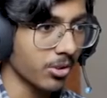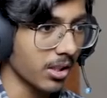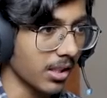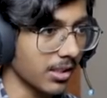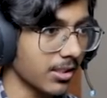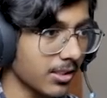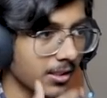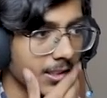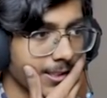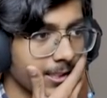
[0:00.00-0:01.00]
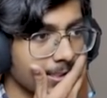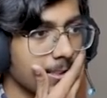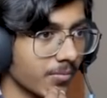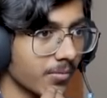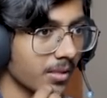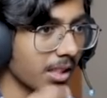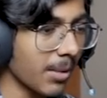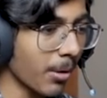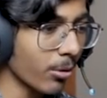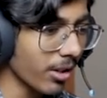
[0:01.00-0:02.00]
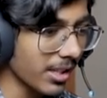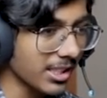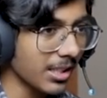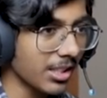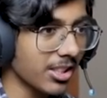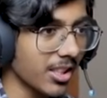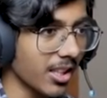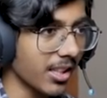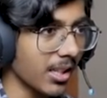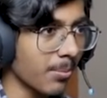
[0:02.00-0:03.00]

मुझे आई गेस ये बाउंड्री सी अच्छी नहीं लग रही